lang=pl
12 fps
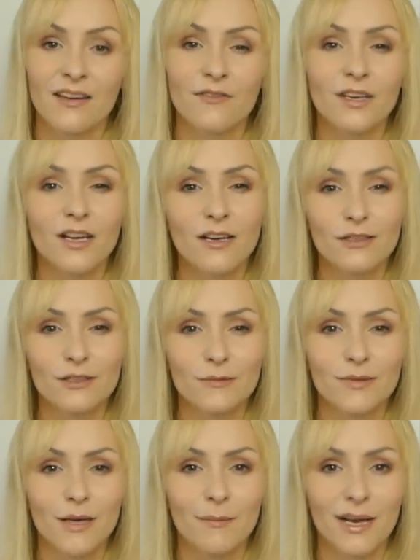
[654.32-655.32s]
Wiele osób
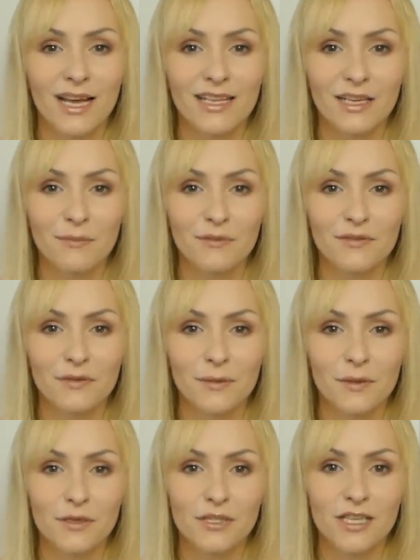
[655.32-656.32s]
na planie
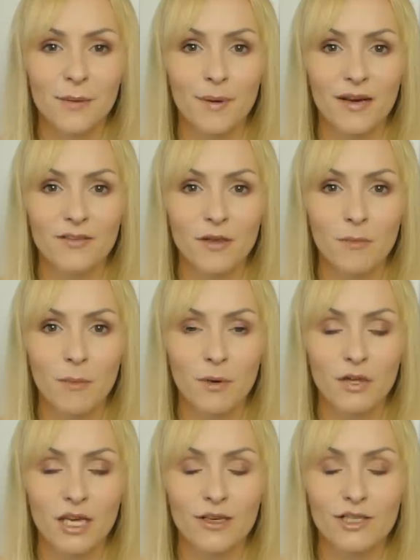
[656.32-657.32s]
mówiło, że naprawdę
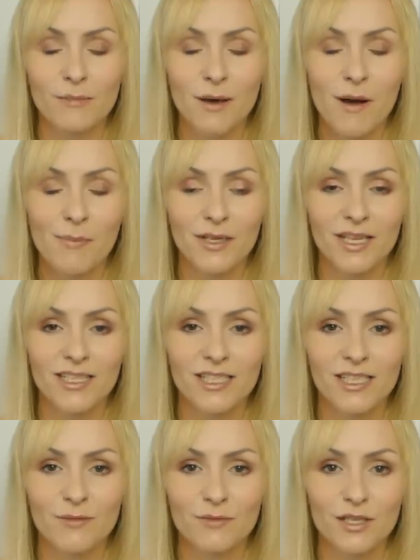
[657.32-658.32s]
mimo tego, że miała ponad
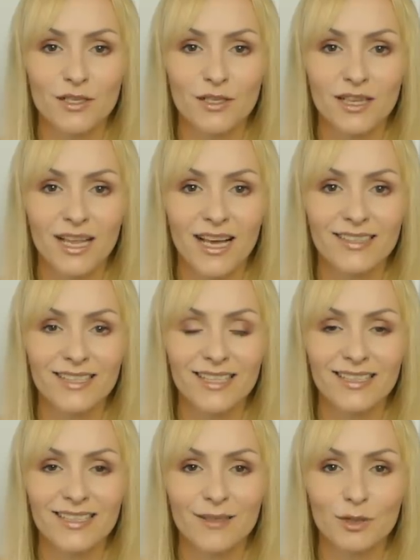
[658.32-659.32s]
70 lat,
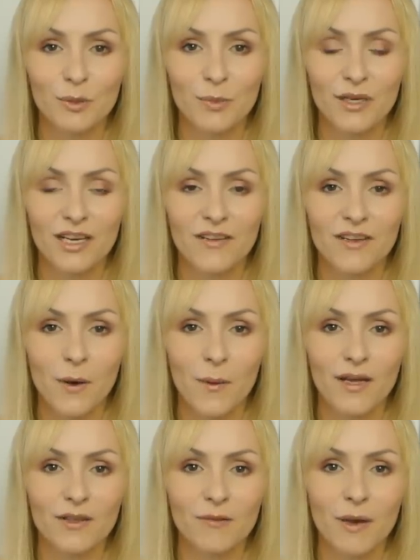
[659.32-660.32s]
kiedy tam się
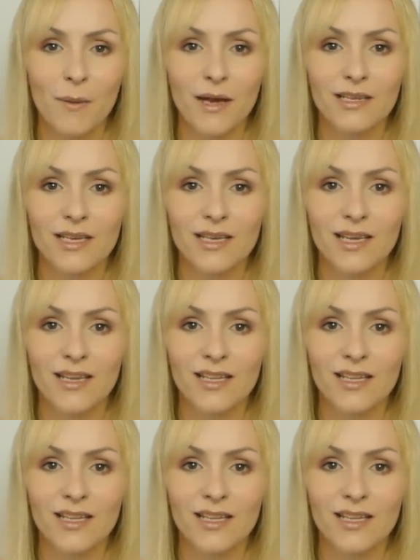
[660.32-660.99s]
pojawiała, to miała energię